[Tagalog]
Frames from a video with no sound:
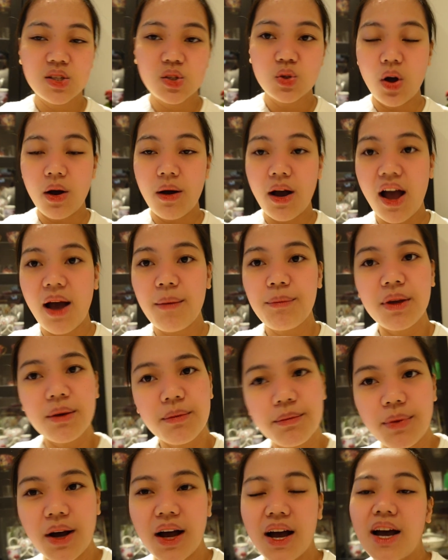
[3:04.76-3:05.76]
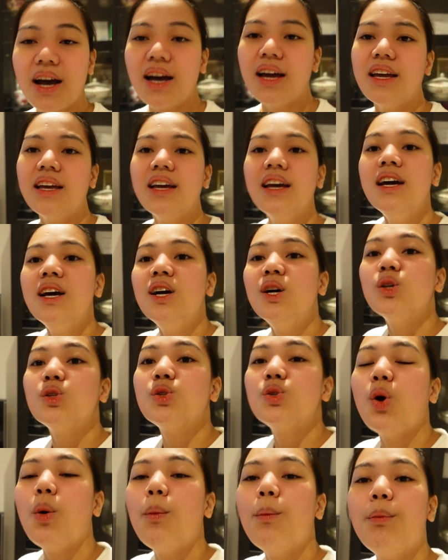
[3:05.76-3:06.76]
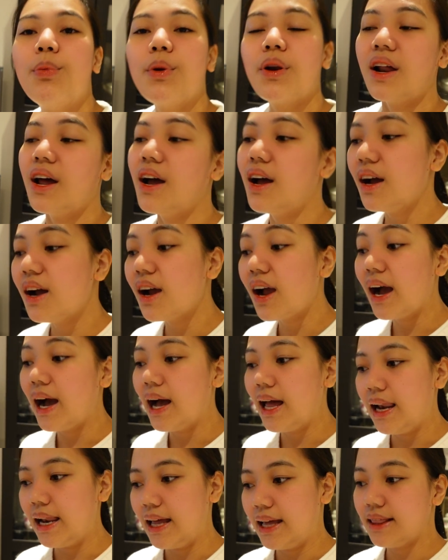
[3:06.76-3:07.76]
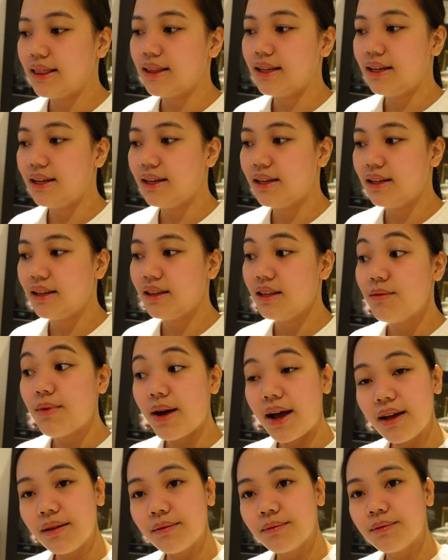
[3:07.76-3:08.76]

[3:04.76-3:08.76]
So, ang aming bahay sobrang kalat. Diba?